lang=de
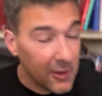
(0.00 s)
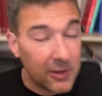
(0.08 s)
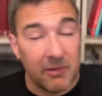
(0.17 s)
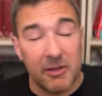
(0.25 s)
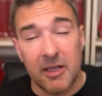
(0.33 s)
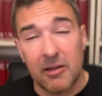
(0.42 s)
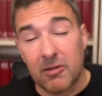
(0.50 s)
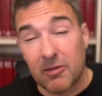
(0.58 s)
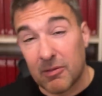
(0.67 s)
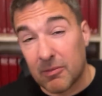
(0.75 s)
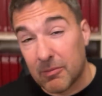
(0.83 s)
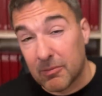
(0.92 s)
wenn ich jetzt
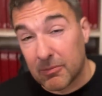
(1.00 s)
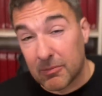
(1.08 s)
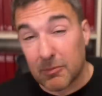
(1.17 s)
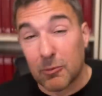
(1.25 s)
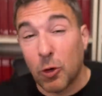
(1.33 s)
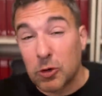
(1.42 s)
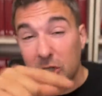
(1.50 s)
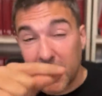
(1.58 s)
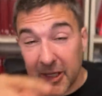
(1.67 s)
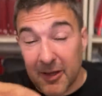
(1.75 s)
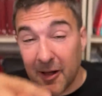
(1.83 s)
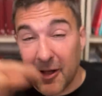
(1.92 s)
noch
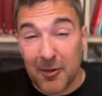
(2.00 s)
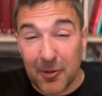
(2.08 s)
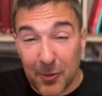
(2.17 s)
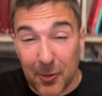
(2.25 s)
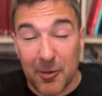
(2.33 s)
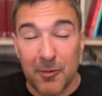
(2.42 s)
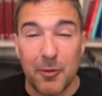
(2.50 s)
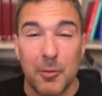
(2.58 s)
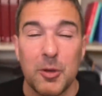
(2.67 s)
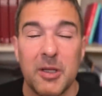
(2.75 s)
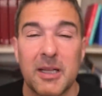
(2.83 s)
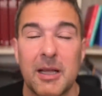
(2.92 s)
schlechter als sonst
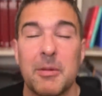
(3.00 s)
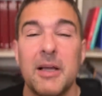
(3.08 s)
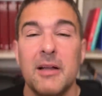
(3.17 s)
formuliert habe,